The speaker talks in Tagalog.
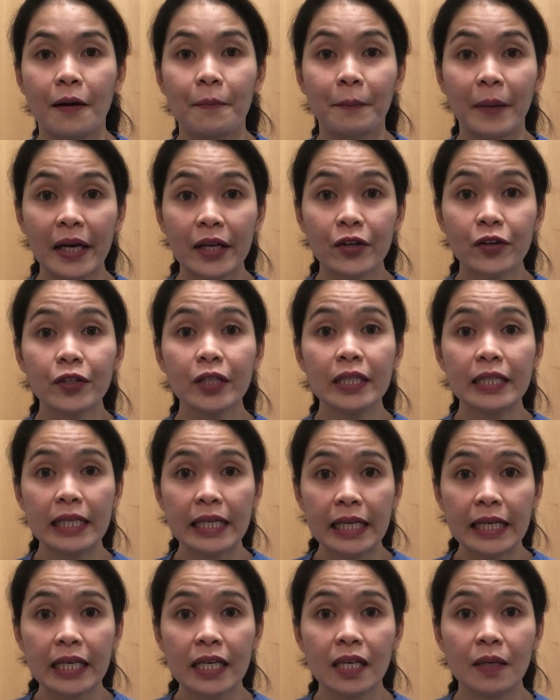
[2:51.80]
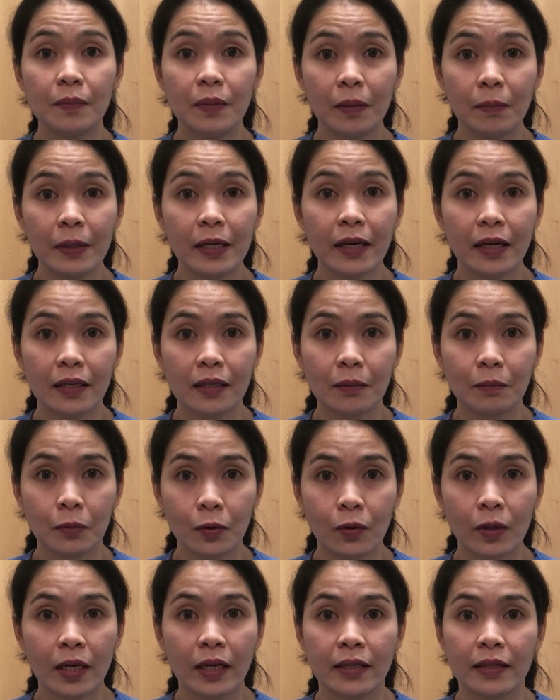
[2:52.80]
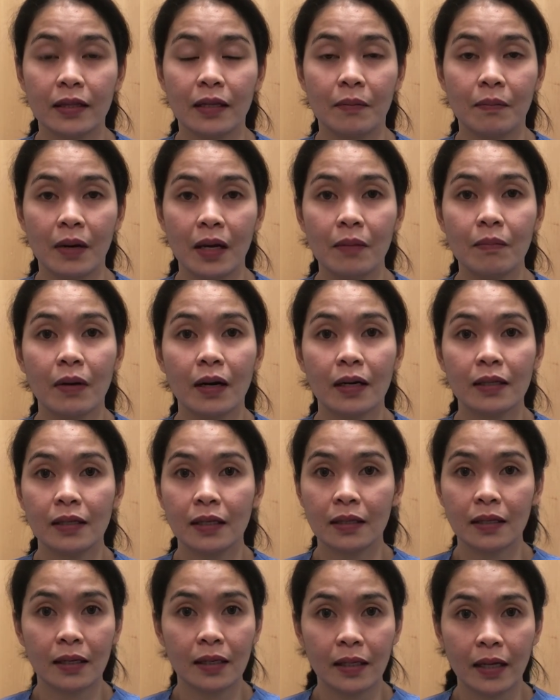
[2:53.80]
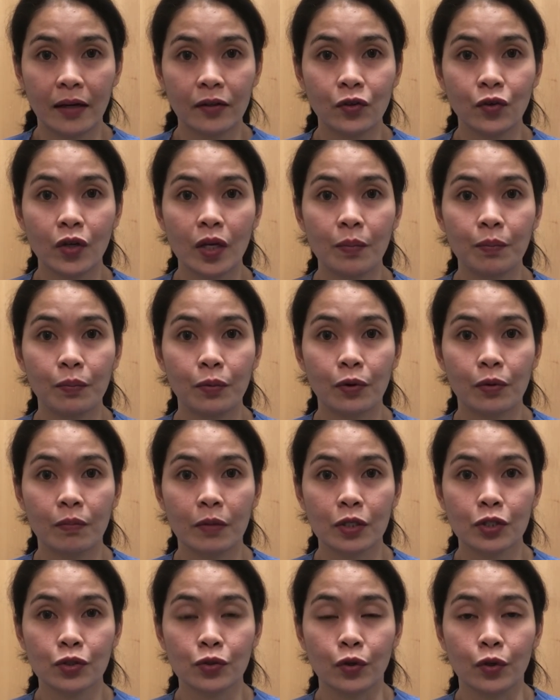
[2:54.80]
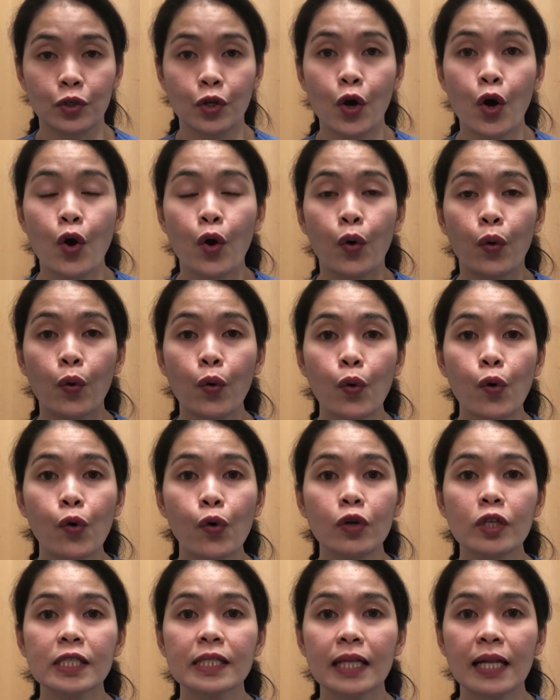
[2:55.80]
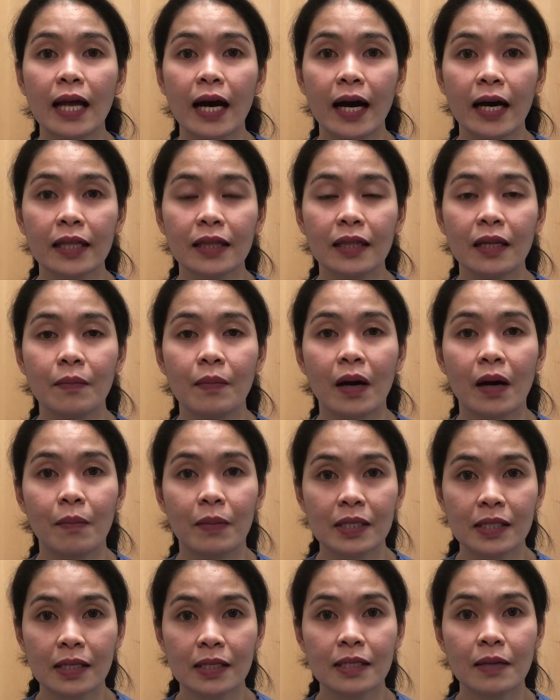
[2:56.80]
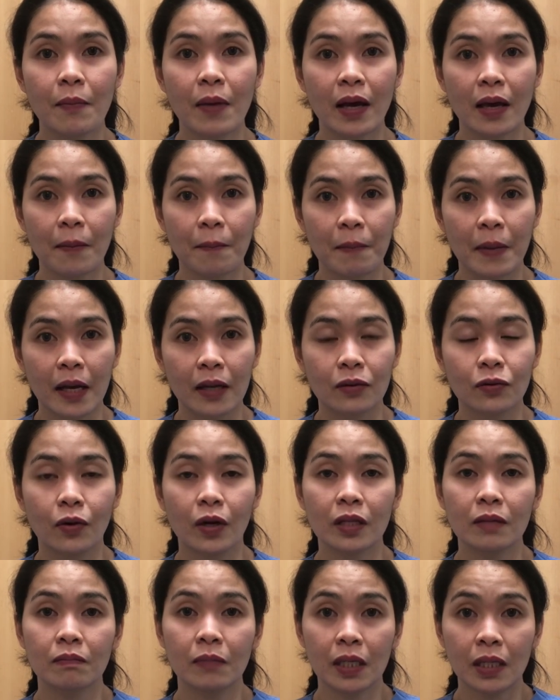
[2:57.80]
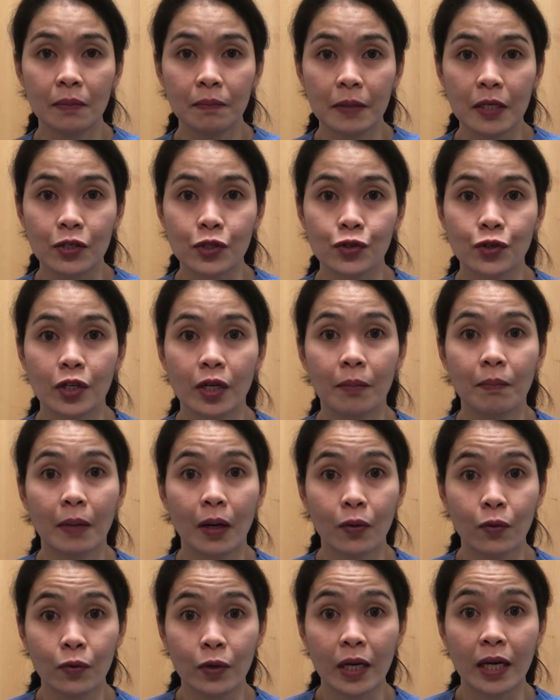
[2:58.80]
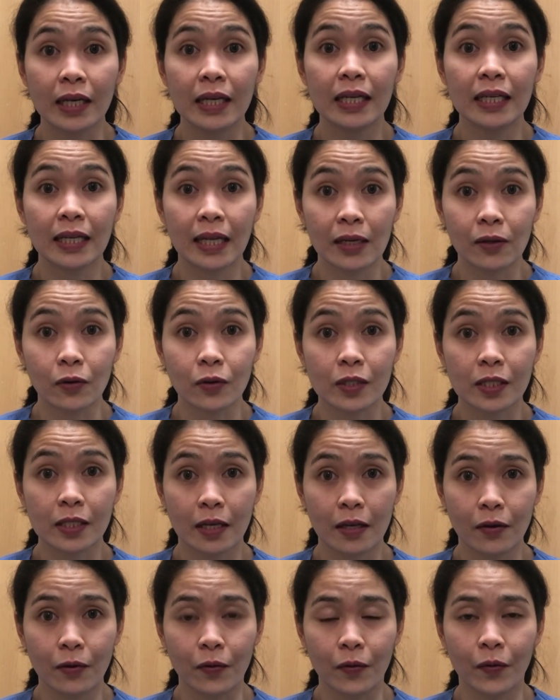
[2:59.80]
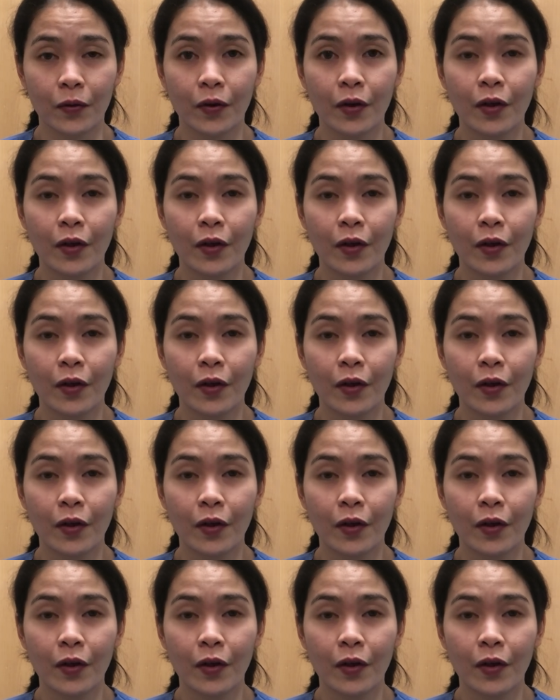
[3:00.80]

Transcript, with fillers: Mayroon ding ibibigay na booklet na may mga detalyadong impormasyon ukol sa lahat ng mga masasamang epekto at benepisyo ng bakunang inalok sa iyo.